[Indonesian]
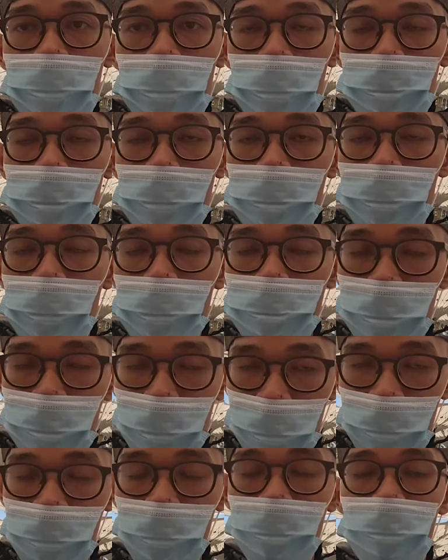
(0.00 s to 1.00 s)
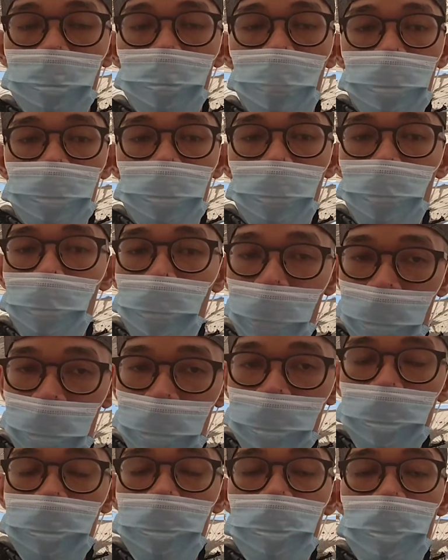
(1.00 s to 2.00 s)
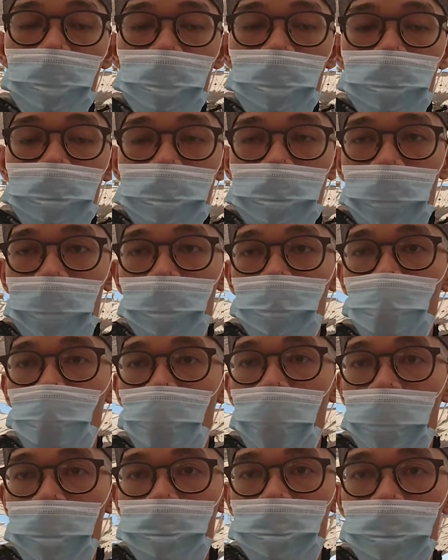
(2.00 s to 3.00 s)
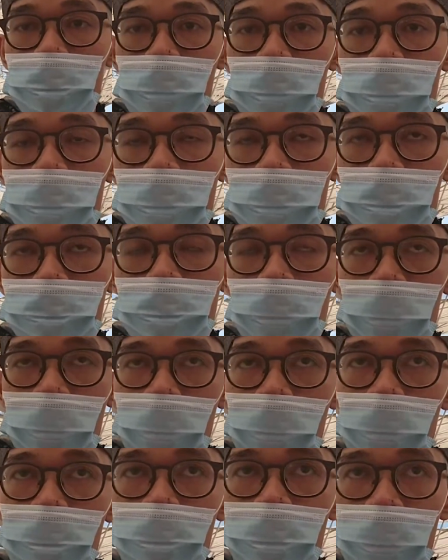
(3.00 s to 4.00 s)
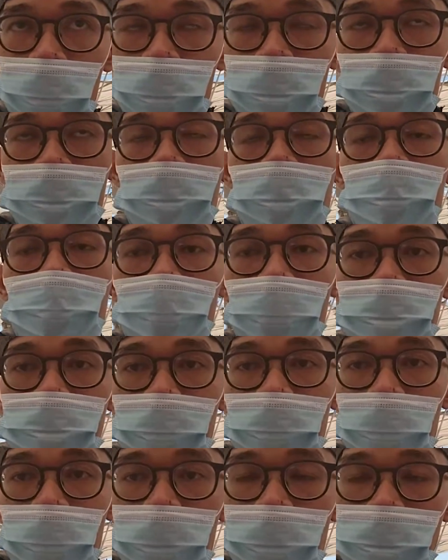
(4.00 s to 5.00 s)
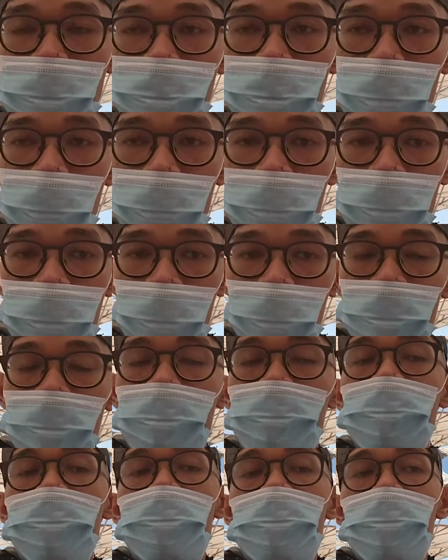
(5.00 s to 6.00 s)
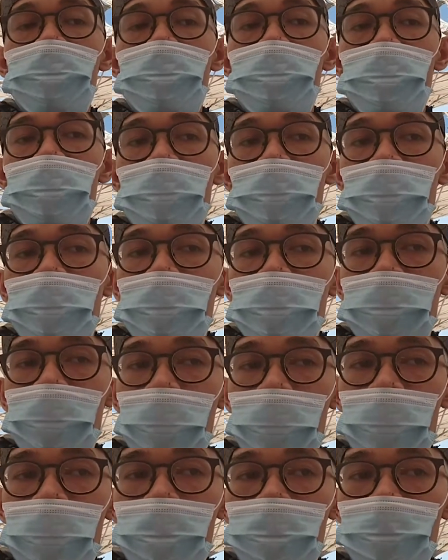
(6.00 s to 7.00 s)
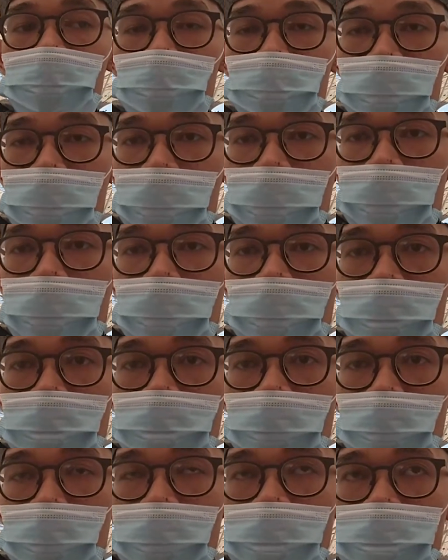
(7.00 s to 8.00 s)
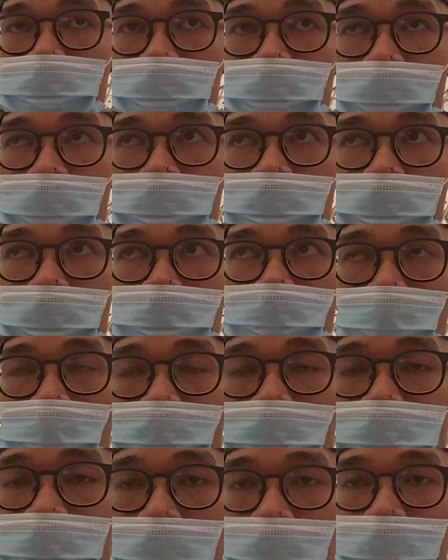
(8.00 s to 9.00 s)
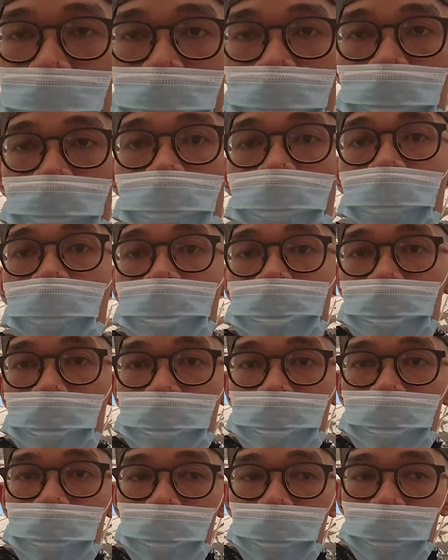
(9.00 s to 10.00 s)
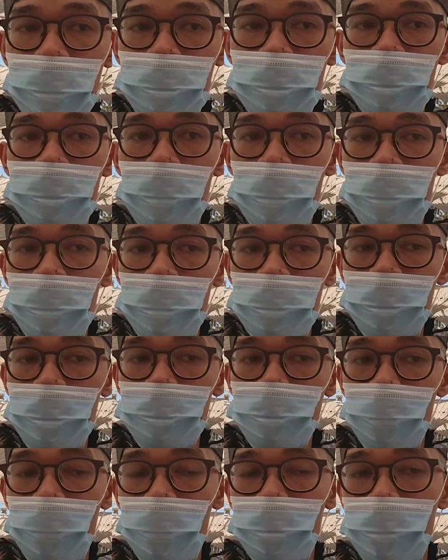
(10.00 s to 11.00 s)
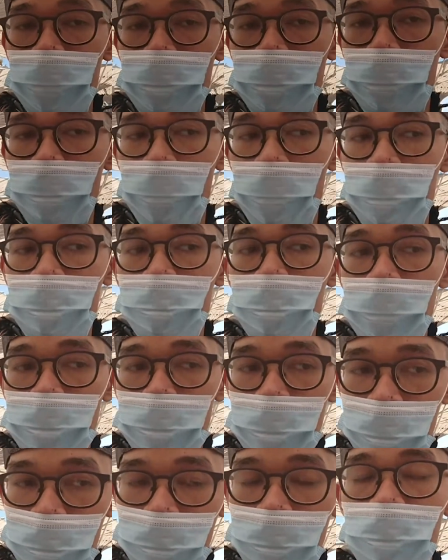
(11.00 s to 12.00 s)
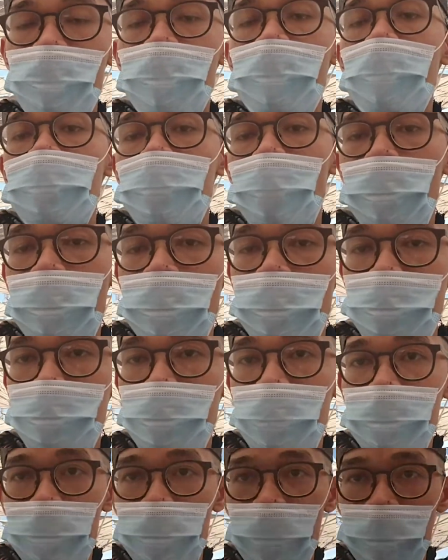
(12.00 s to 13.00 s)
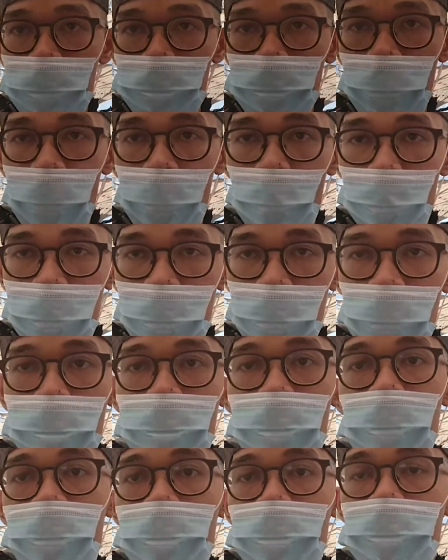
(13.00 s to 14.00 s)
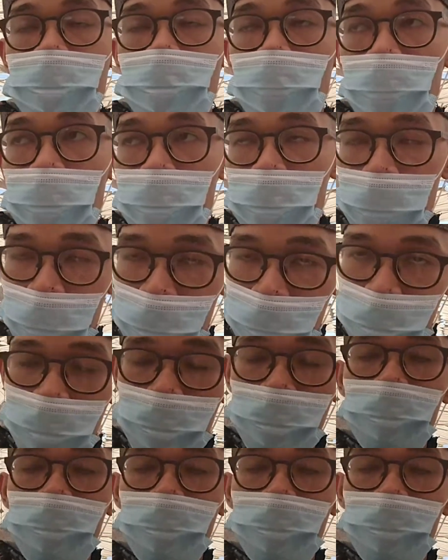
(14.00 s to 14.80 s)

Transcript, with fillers: Arabnya tasreh buat keluar misalnya buat beli perlengkapan kebutuhan sehari-hari dan sebagainya yang juga konsekuensi lainnya atau kebijakan lainnya adalah tidak adanya sholat berjamaah di masjid otomatis juga tidak ada tarawih apalagi sholat id